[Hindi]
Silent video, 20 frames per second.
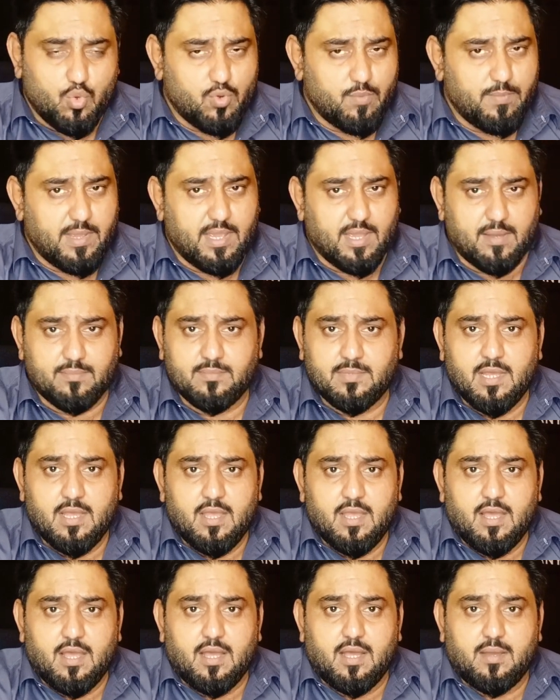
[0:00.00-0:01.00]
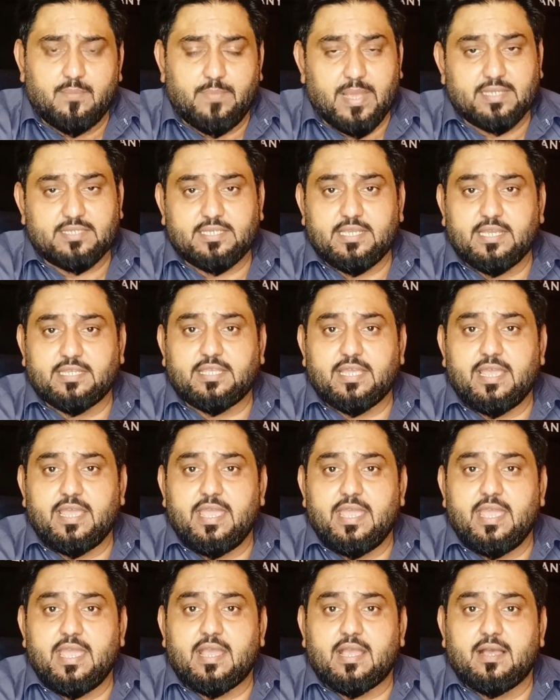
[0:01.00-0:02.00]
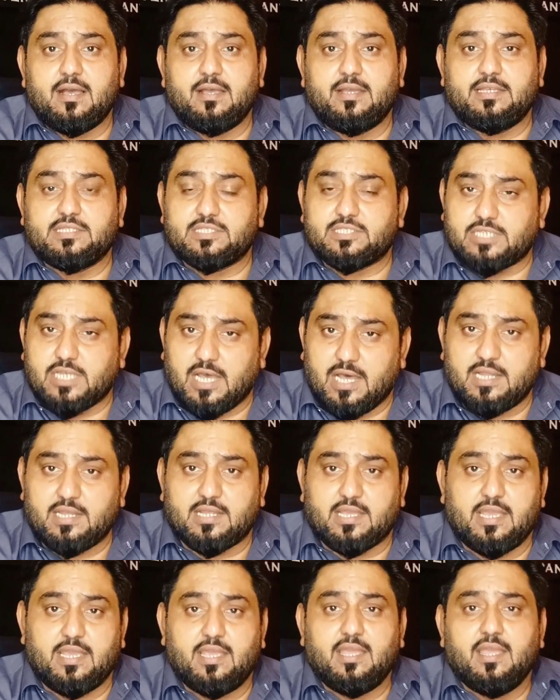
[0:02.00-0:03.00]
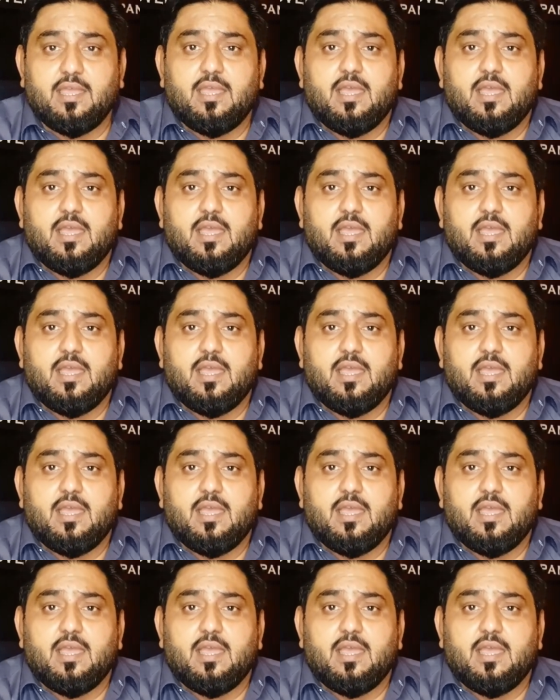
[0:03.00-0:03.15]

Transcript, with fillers: उनमें हम बहसीत एक इंसान के